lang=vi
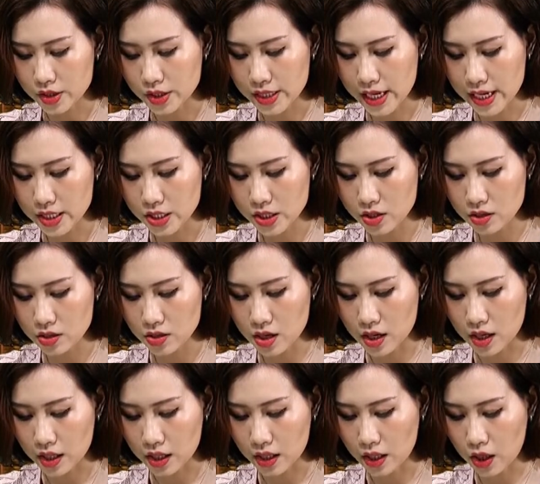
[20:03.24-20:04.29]
say sưa
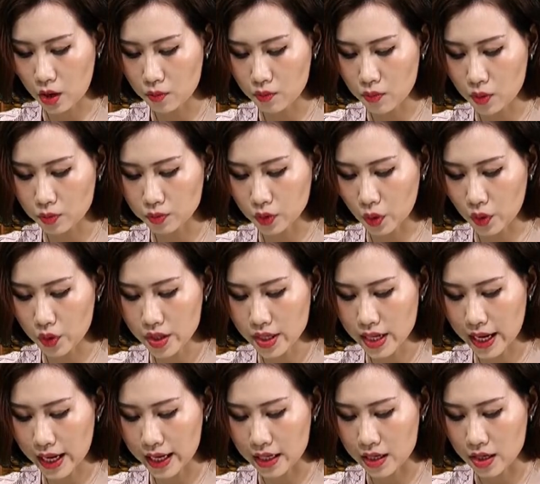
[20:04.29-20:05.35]
lông bông tối
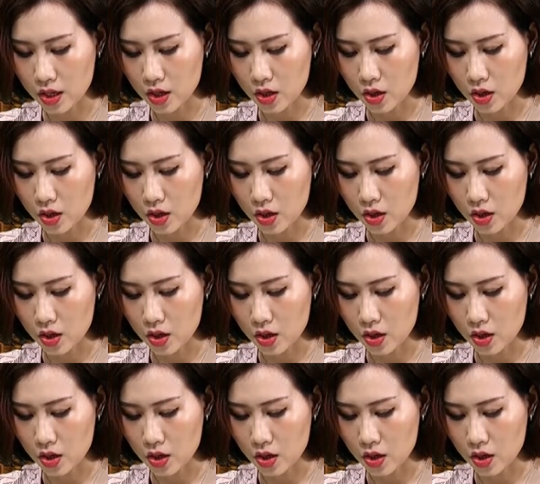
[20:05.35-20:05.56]
ngày,